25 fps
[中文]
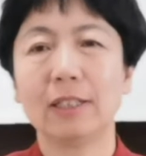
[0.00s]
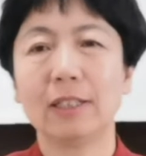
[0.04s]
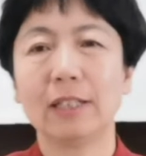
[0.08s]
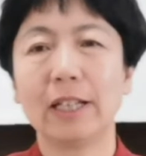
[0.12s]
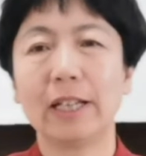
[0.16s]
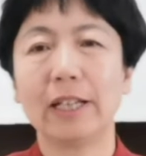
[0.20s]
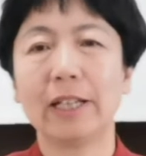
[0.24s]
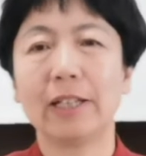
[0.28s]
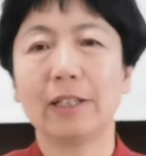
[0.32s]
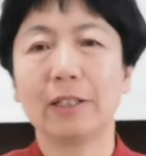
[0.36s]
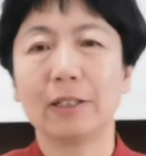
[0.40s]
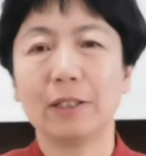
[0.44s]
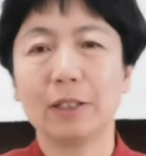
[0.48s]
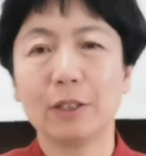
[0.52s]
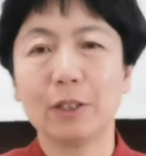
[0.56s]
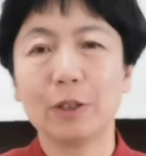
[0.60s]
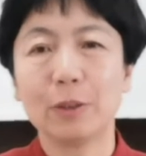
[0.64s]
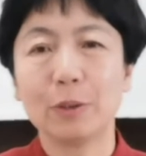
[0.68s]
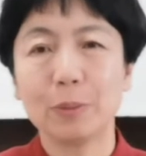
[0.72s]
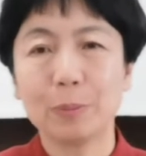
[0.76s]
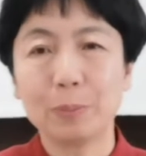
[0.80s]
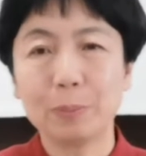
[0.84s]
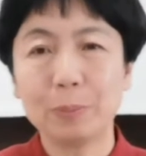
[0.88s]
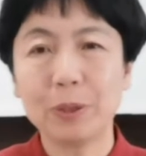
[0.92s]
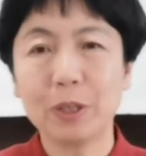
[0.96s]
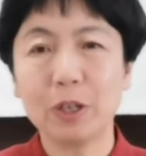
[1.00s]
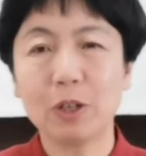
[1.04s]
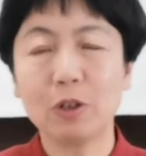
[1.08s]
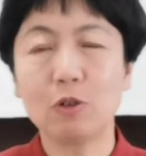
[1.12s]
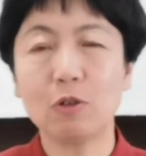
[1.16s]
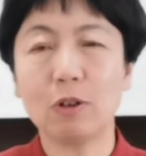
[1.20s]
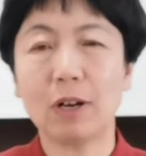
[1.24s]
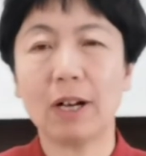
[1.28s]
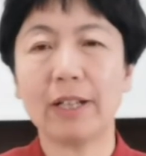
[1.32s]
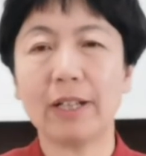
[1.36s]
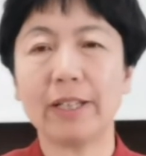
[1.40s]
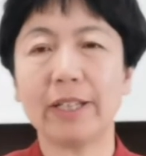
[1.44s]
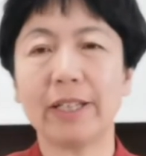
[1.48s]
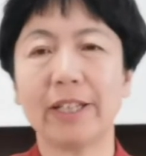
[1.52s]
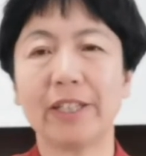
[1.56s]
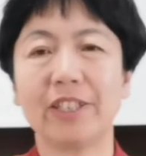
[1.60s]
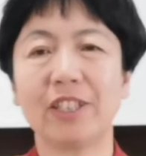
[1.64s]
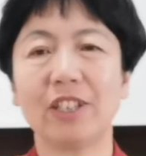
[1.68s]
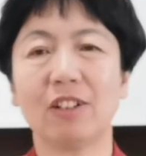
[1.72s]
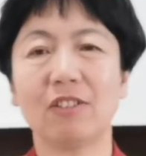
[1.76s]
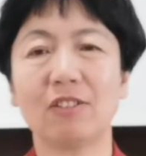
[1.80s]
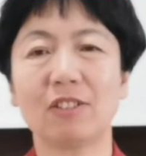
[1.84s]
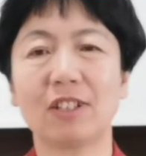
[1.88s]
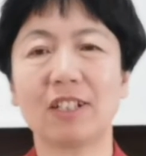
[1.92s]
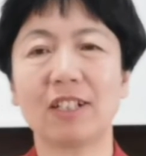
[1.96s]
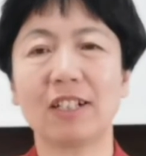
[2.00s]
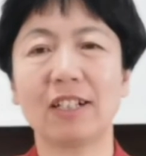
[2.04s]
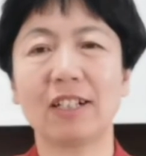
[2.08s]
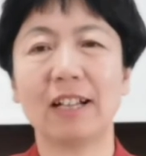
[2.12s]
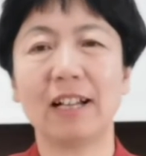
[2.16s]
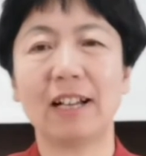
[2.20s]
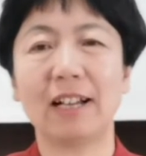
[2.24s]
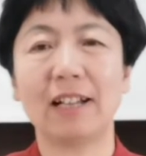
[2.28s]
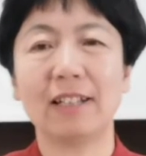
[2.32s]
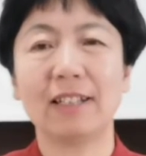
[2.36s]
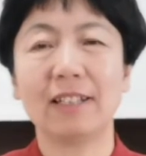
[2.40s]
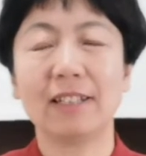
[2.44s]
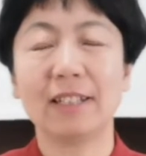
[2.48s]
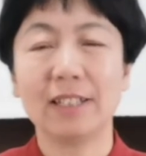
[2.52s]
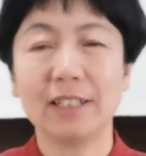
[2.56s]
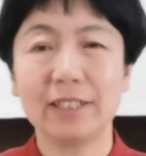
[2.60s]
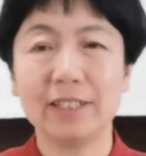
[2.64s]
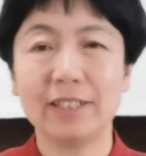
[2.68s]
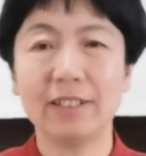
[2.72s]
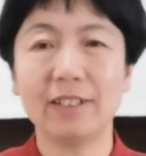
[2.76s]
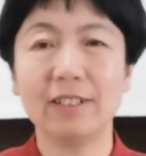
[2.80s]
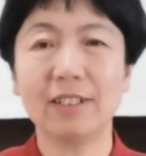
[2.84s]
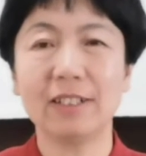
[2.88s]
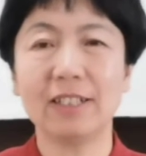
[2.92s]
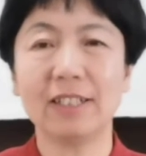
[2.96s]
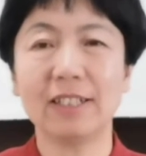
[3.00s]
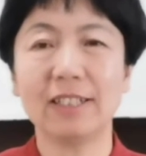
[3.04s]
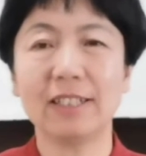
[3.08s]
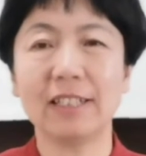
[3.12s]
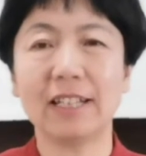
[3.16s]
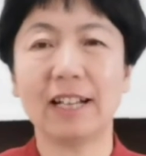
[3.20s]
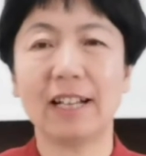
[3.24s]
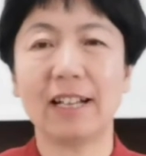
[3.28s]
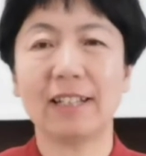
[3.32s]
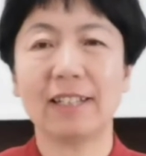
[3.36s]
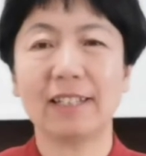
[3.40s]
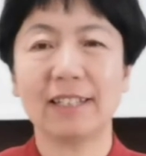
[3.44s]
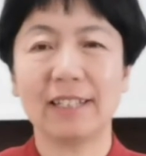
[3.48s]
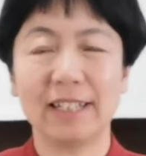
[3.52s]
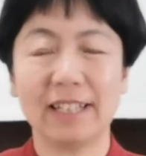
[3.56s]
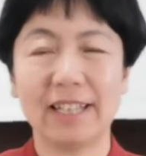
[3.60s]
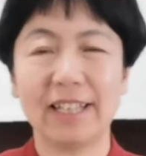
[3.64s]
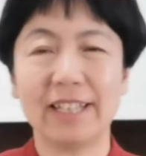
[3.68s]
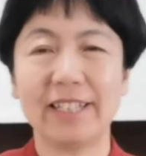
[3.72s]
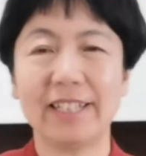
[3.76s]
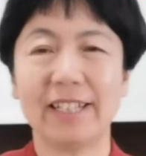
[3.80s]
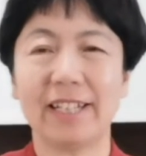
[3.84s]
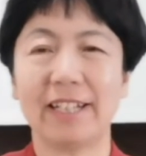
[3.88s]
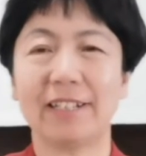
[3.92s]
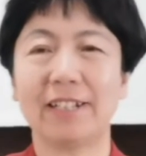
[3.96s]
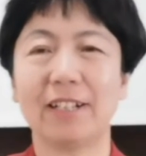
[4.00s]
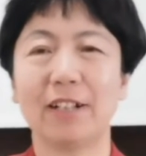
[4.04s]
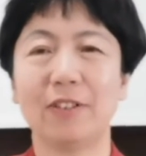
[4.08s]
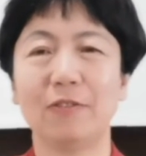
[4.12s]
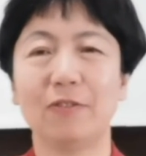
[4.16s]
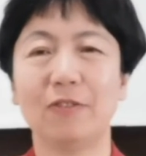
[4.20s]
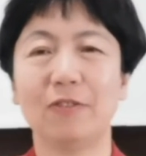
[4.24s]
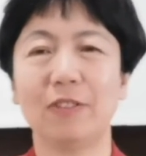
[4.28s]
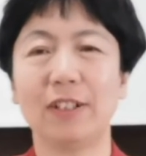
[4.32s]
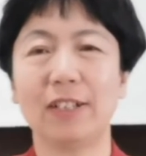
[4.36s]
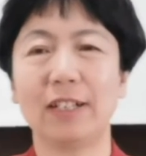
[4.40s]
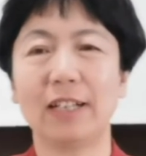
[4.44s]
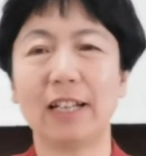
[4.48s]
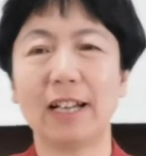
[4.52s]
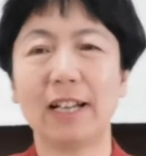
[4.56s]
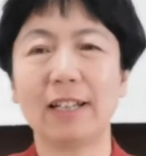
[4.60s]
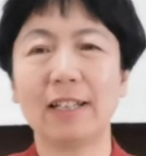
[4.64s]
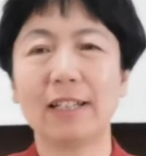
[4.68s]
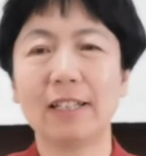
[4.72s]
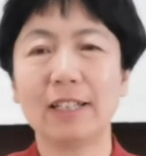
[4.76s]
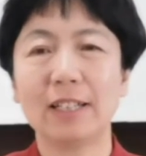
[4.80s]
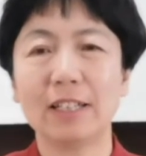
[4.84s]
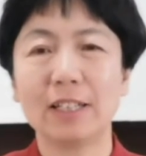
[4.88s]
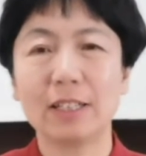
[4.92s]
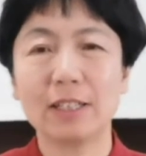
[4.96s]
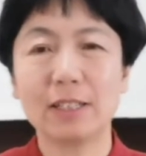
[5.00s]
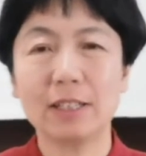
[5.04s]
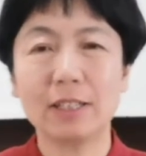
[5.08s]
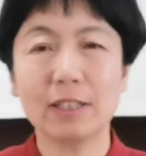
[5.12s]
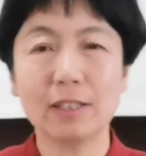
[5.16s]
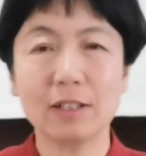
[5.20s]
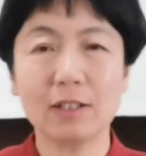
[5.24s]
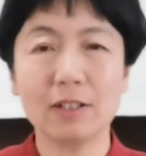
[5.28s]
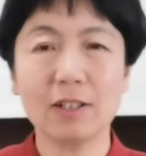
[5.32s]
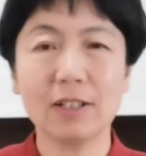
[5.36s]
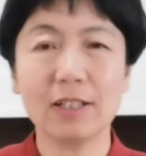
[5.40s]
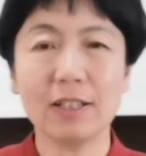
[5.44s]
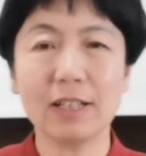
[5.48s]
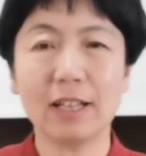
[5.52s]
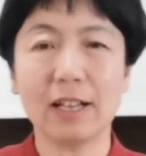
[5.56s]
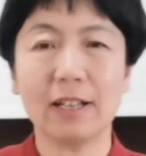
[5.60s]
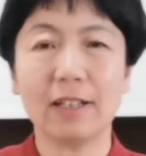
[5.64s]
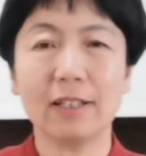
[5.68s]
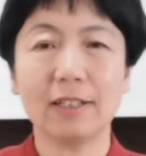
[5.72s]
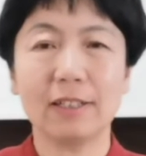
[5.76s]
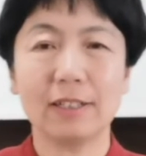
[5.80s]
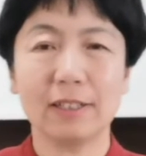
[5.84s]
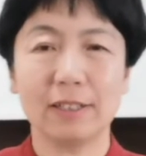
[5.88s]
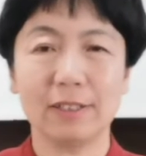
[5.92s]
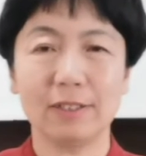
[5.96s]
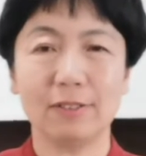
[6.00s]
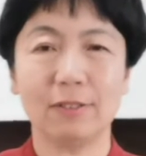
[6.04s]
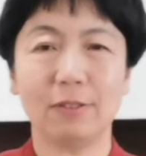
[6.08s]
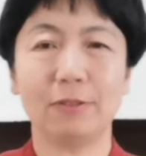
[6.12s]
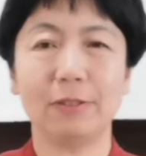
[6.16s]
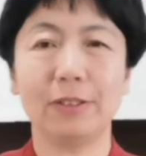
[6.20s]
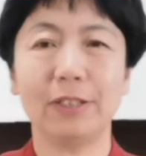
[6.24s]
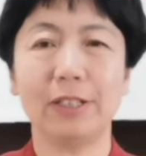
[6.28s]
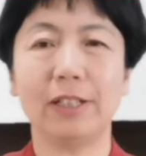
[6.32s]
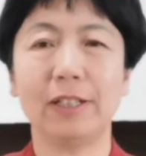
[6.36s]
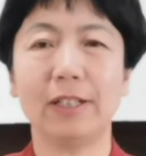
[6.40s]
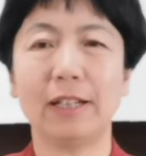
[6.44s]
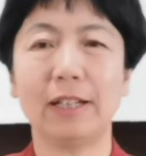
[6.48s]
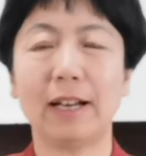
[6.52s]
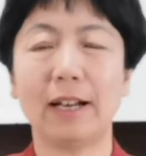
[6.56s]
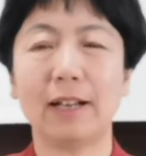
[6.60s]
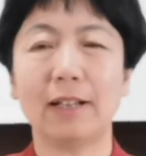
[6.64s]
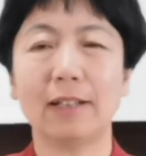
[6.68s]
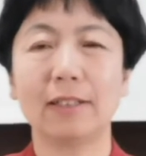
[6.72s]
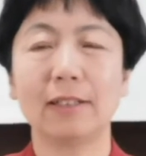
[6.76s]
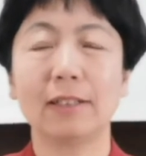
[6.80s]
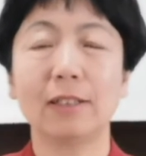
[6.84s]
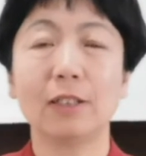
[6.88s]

哎，病状也消失了，精神呢哎也振奋了，四肢呢有力了，